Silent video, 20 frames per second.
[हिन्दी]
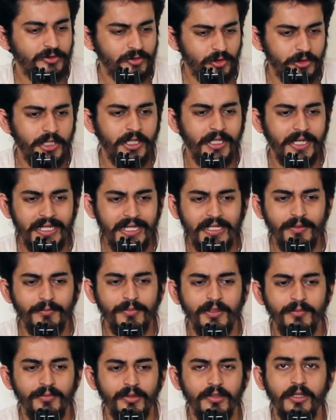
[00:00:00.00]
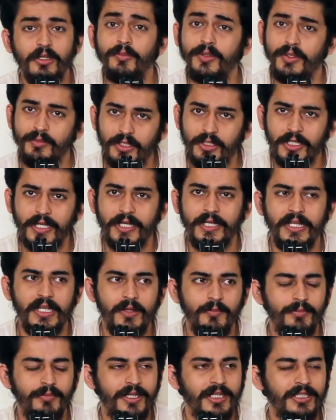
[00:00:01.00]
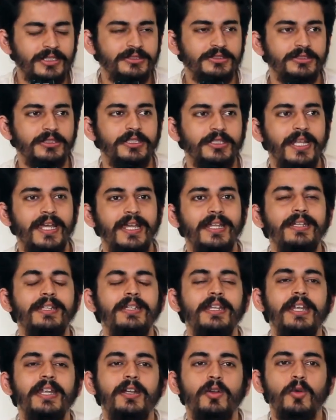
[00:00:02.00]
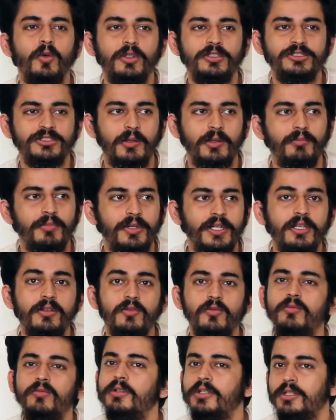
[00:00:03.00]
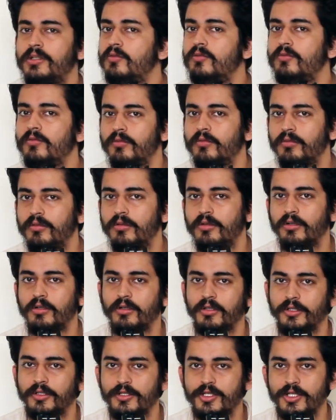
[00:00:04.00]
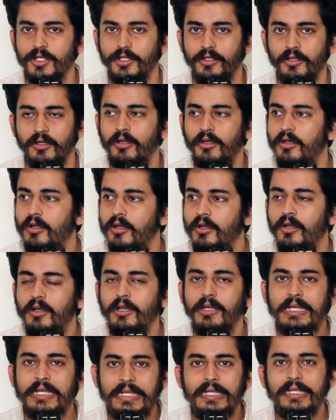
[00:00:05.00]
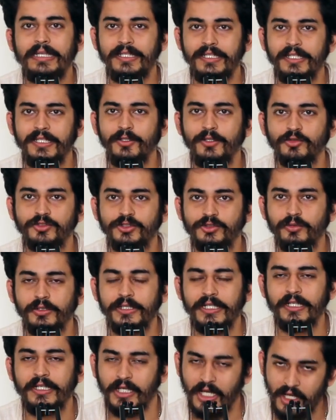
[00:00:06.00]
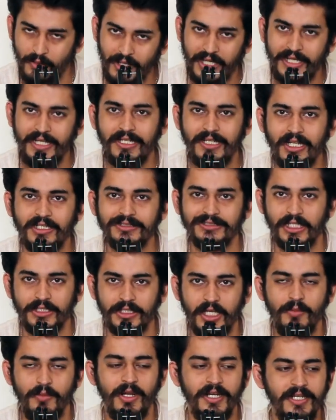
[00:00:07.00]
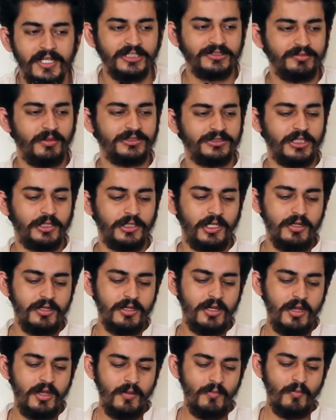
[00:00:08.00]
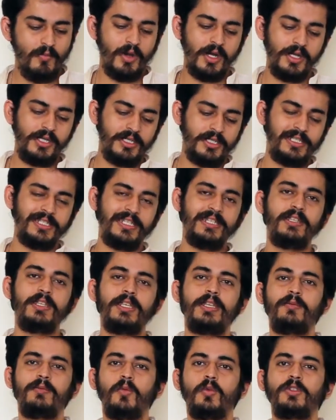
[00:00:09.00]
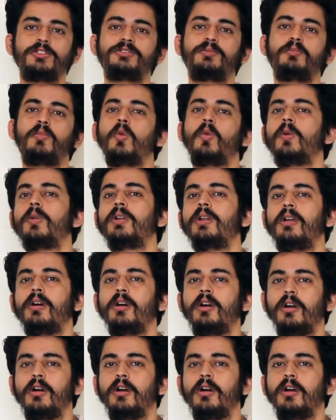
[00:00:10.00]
So they're telling people, पीपल are getting impressed. Then they told somebody who knew uh, the shit. He used to read. हमारी क्लास का था हमारे ही आसपास का था बट ही वॉज मोर